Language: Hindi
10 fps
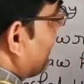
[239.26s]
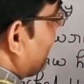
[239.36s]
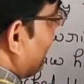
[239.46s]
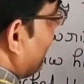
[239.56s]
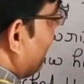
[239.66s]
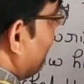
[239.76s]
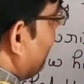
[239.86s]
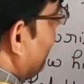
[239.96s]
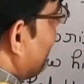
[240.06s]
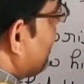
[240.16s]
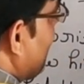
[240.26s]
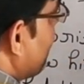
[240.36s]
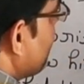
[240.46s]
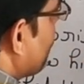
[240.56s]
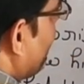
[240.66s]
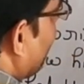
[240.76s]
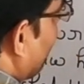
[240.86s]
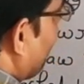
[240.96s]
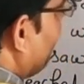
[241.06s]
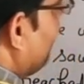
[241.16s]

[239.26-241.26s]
करता है डिस्क्राइब मीन वर्णन करना